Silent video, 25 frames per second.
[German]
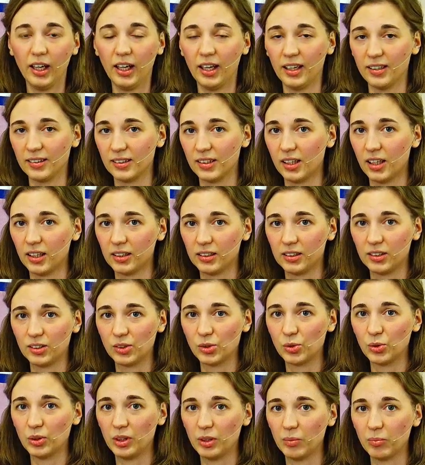Er sagte
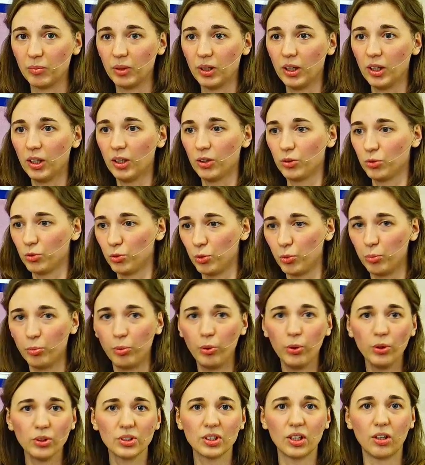zu ihm, du
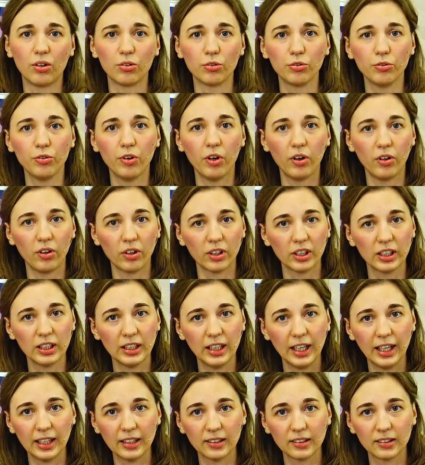böser und fauler
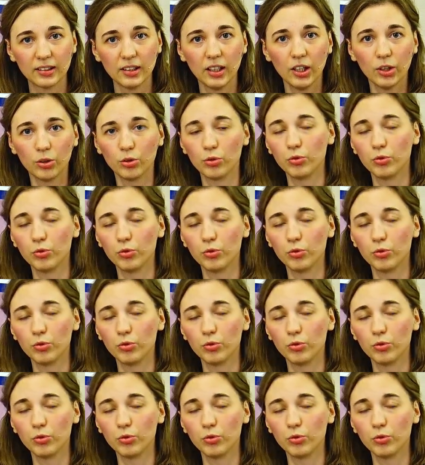Knecht,